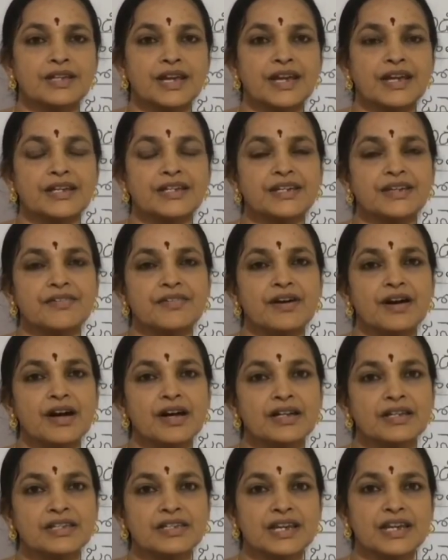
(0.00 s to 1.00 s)
జై
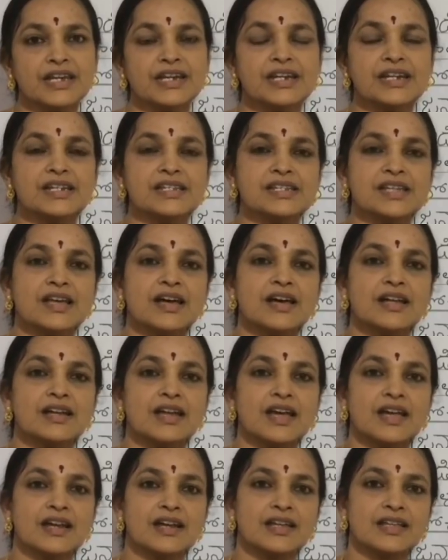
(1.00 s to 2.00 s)
జవాన్ జై కిసాన్
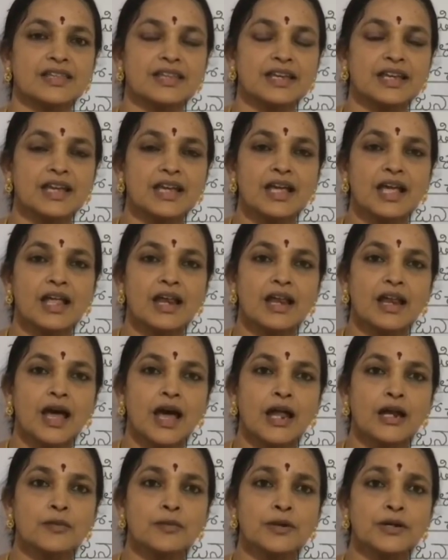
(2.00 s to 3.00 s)
అన్నది
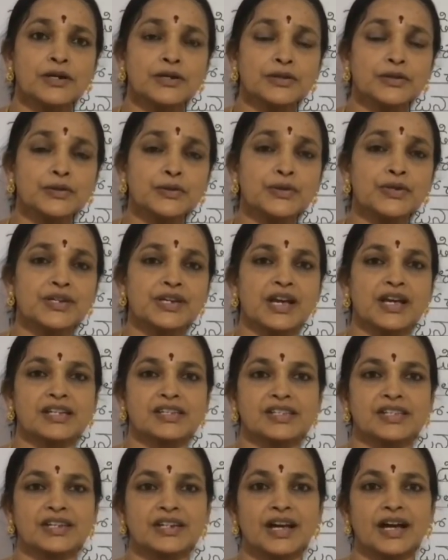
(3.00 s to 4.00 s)
లాల్ బహదూర్
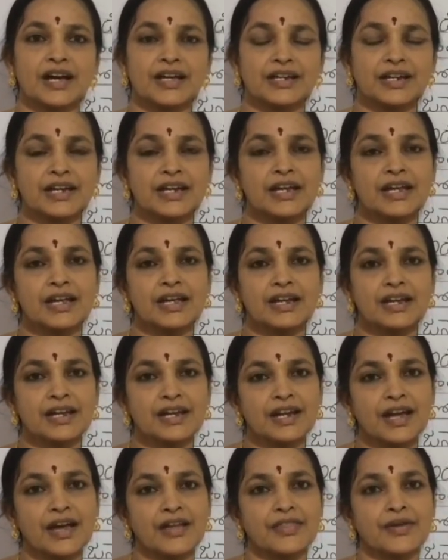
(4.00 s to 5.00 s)
శాస్త్రి గారి
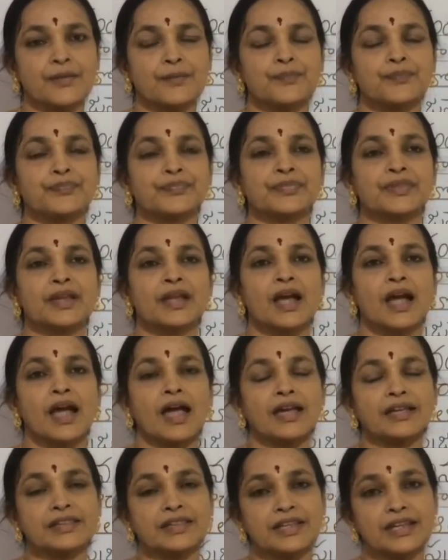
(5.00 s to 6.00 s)
నినాదం
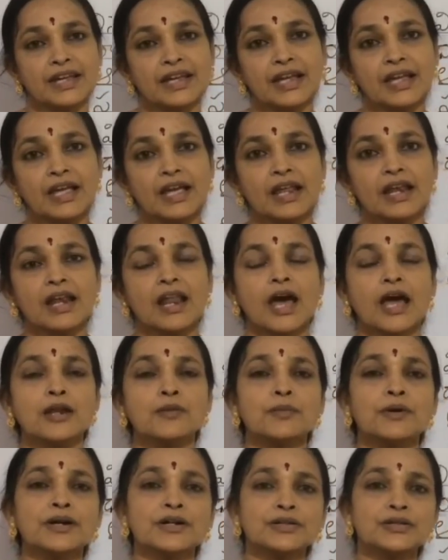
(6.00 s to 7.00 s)
అయితే
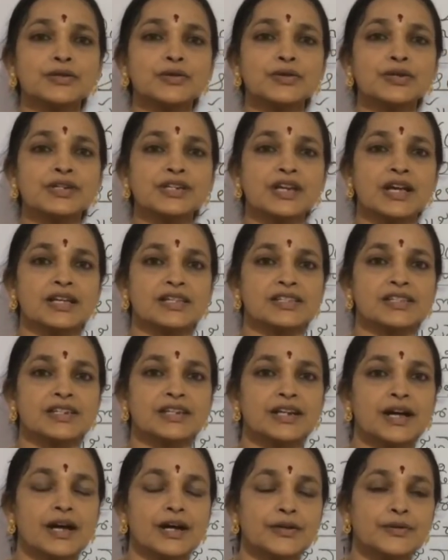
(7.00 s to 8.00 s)
లాల్ బహదూర్
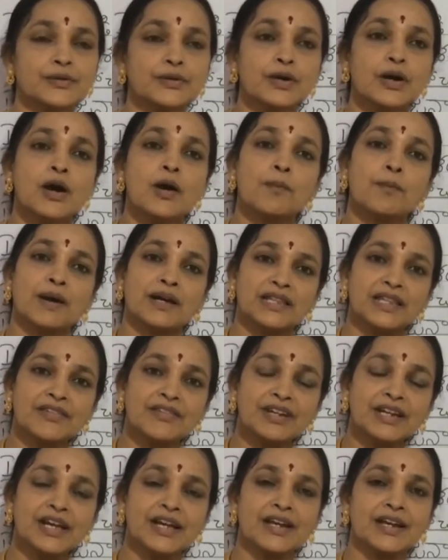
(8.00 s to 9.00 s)
శాస్త్రి గారు
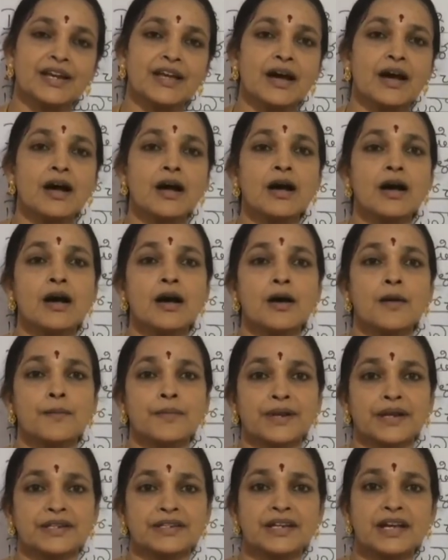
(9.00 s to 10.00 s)
పదవి కన్నా
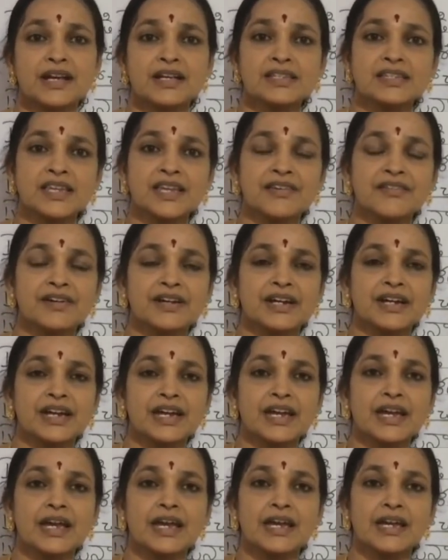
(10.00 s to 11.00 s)

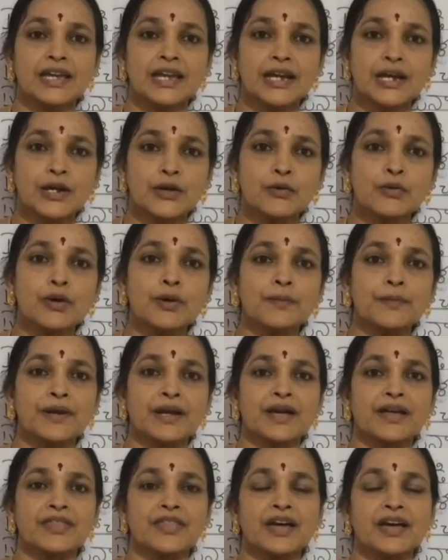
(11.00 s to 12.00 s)
ప్రజాసేవకే ఎక్కువ
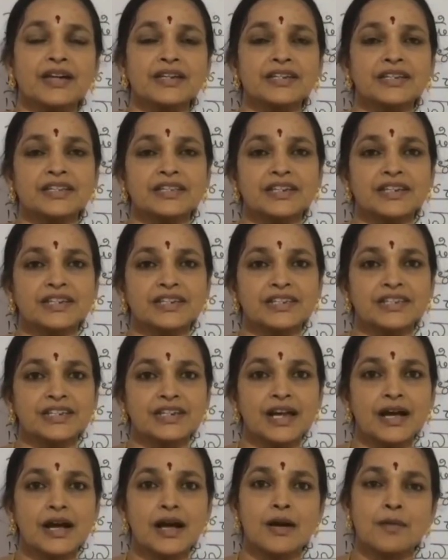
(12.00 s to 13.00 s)

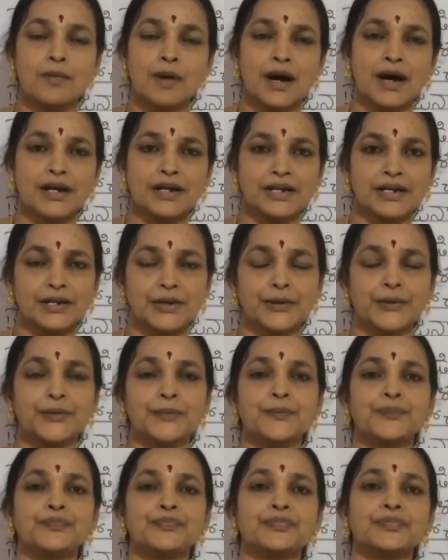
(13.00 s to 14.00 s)
ప్రాధాన్యతనిచ్చిన మహనీయుడు
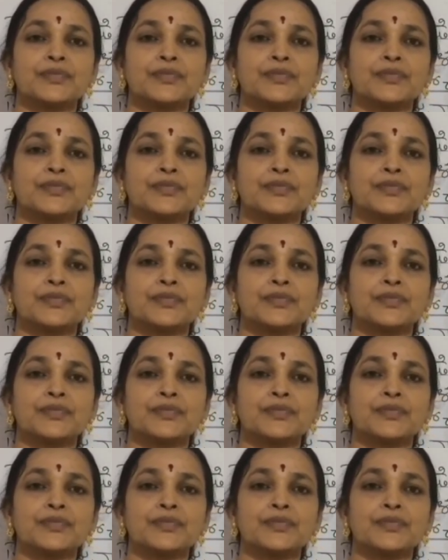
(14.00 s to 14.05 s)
